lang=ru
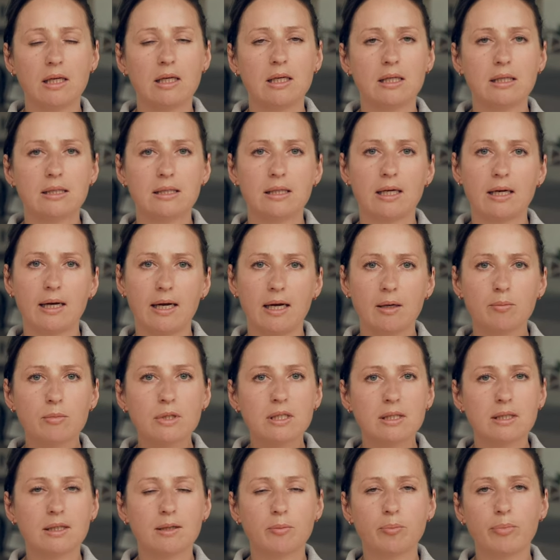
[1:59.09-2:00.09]
и
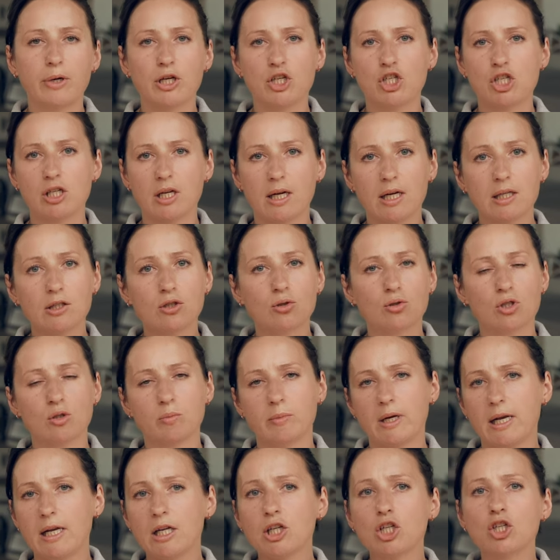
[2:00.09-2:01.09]
стараемся поощрять ее за
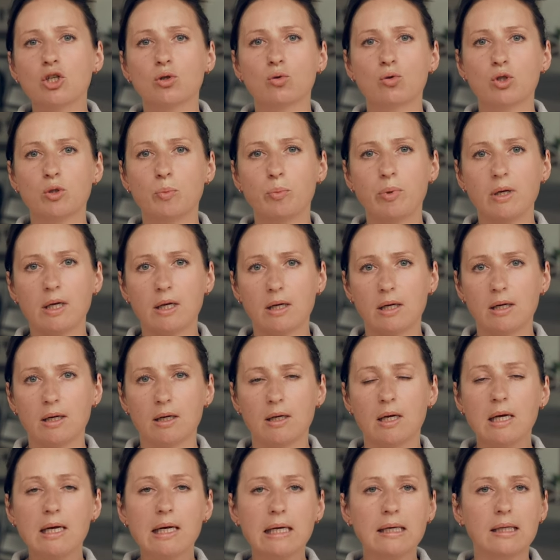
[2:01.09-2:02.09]
малейшие
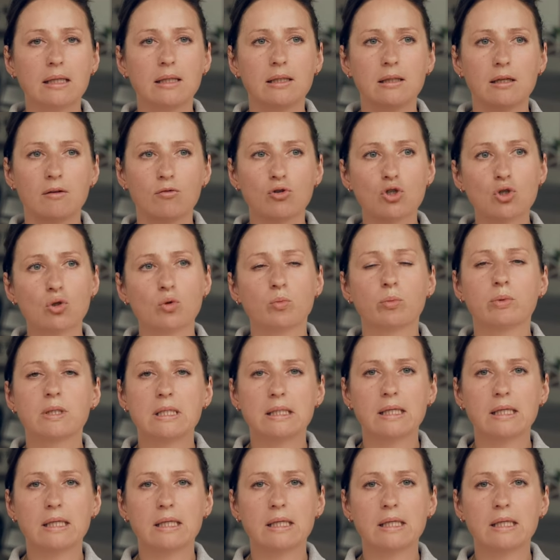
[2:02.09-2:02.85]
успехи для того, чтобы